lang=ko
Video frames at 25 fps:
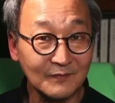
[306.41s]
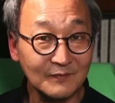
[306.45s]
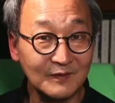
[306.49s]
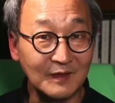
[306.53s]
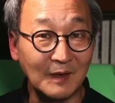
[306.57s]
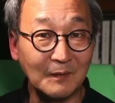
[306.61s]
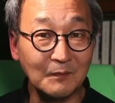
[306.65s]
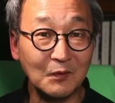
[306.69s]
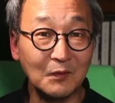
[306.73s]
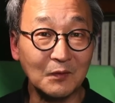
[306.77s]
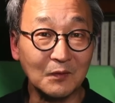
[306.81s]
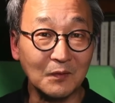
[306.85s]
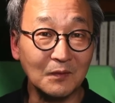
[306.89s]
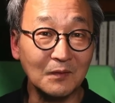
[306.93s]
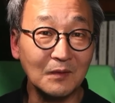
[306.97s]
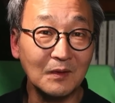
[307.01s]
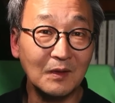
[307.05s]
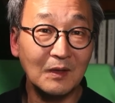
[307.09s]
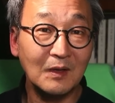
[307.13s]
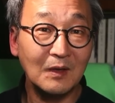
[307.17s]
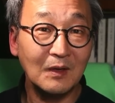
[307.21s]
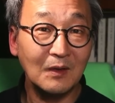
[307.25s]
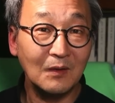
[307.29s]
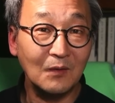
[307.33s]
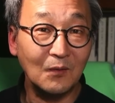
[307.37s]
참고로
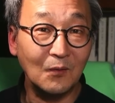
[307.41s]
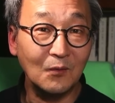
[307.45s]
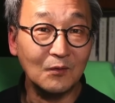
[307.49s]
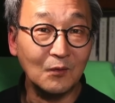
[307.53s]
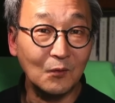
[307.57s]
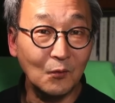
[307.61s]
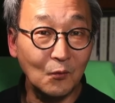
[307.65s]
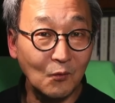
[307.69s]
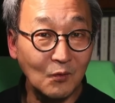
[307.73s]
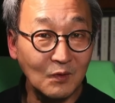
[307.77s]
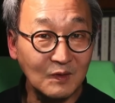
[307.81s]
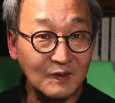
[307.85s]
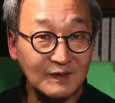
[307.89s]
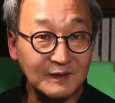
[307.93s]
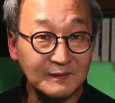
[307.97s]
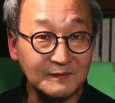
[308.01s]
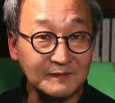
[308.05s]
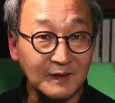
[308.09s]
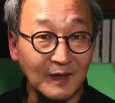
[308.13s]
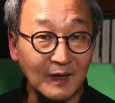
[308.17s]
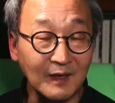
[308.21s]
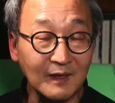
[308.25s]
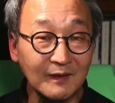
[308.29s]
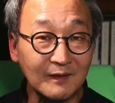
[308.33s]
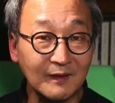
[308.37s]
오늘 오월
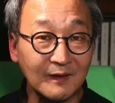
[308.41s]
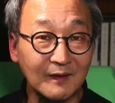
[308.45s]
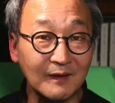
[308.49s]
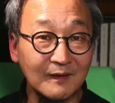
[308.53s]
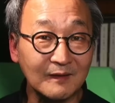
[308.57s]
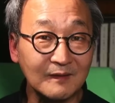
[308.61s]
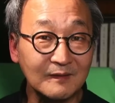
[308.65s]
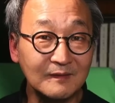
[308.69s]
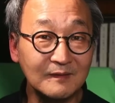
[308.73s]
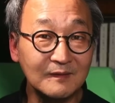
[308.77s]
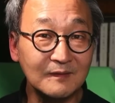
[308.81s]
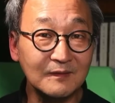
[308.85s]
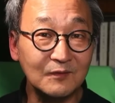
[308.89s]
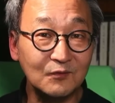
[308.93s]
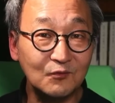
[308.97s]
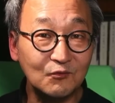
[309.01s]
이십사 일에 그